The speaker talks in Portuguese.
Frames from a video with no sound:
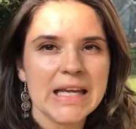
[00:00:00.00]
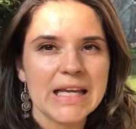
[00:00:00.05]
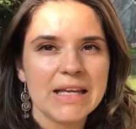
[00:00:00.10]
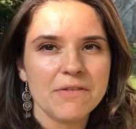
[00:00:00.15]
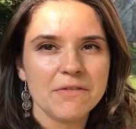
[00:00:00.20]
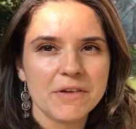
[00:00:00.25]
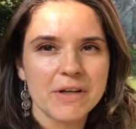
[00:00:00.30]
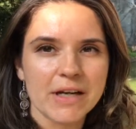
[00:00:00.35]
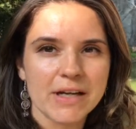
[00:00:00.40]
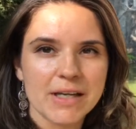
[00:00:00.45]

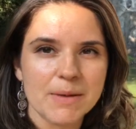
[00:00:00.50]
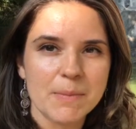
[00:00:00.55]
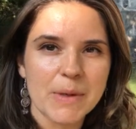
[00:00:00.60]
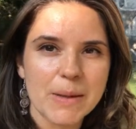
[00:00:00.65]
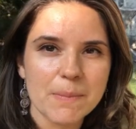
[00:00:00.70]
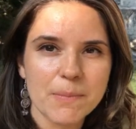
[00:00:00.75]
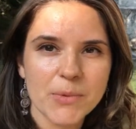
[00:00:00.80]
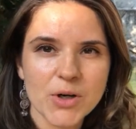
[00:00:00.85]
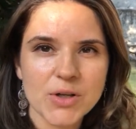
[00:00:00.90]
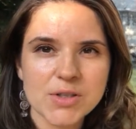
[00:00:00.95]
e fica aqui
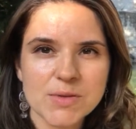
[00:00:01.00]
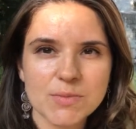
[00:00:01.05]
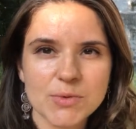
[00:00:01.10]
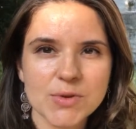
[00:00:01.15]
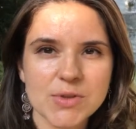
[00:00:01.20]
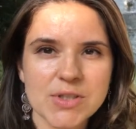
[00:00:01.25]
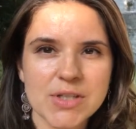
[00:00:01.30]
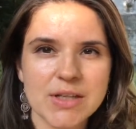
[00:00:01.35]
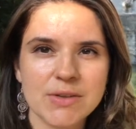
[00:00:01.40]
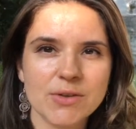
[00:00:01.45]
bem próximo
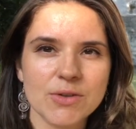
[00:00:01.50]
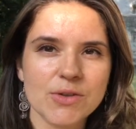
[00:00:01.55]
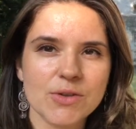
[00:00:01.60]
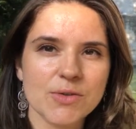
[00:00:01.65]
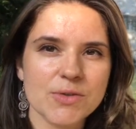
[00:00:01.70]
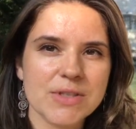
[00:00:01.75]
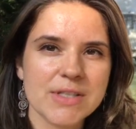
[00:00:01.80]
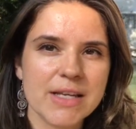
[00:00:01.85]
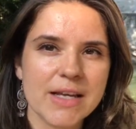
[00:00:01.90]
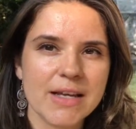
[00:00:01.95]
do centro de
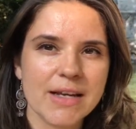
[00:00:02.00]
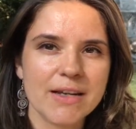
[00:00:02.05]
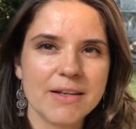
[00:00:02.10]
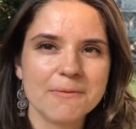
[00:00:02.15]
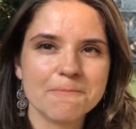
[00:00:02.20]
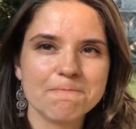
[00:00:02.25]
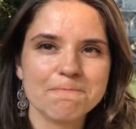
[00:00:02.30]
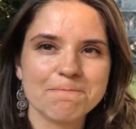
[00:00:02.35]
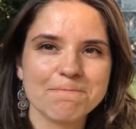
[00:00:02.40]
Lucerna.